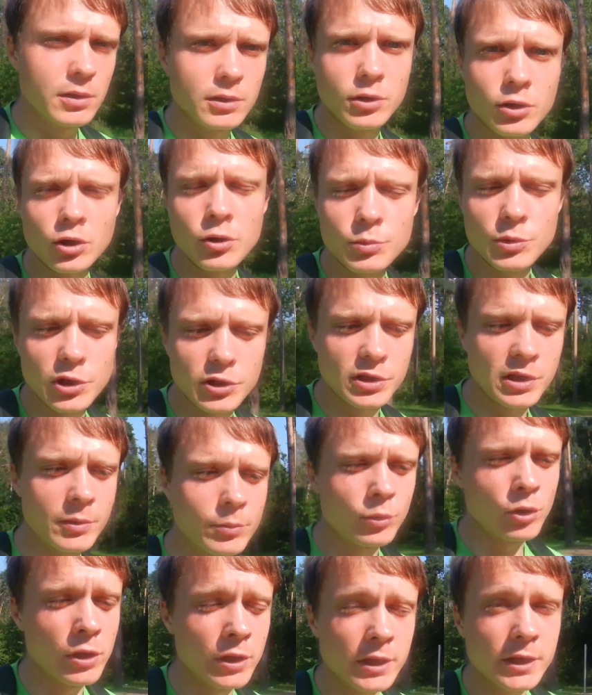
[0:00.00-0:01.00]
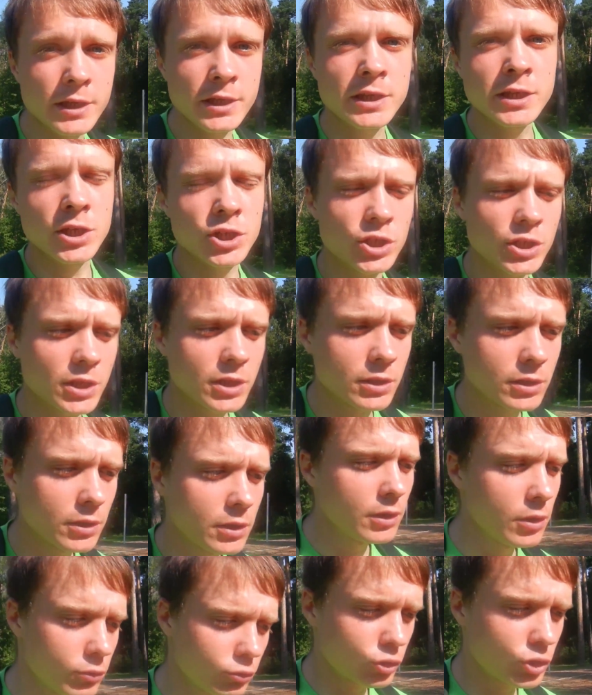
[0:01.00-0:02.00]
Кроме литробола, конечно.
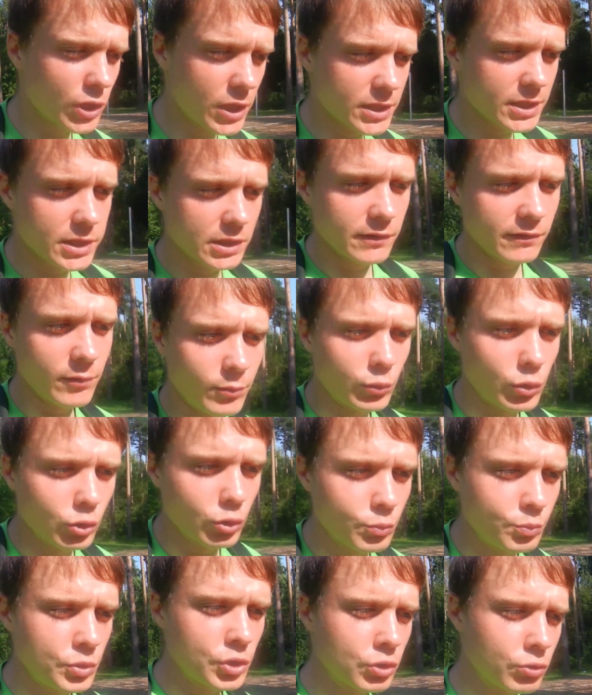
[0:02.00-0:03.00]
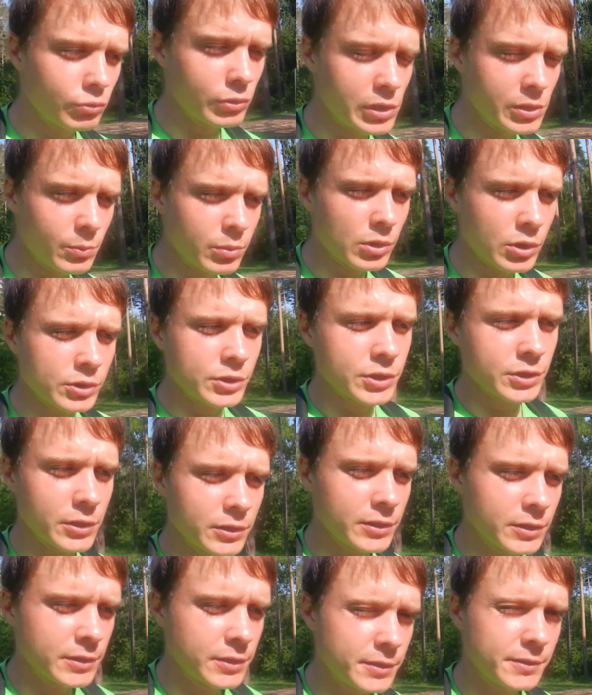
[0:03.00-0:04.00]
Но сейчас, слава богу, пить курить
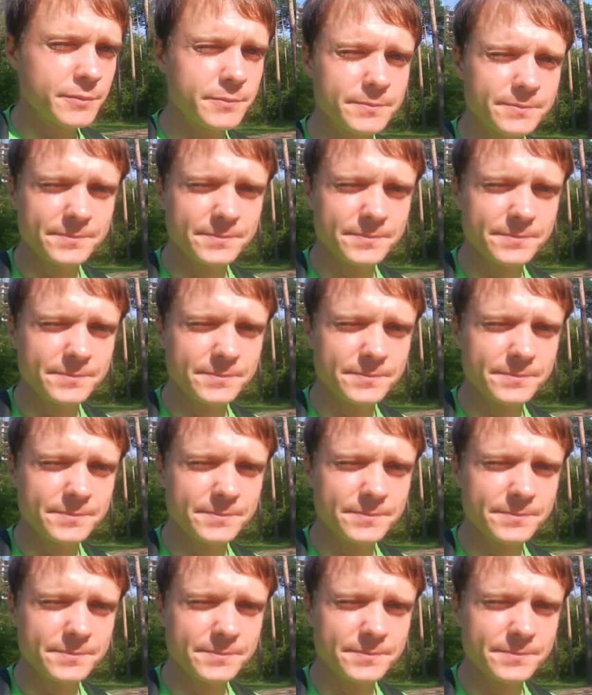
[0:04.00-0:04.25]
бросил и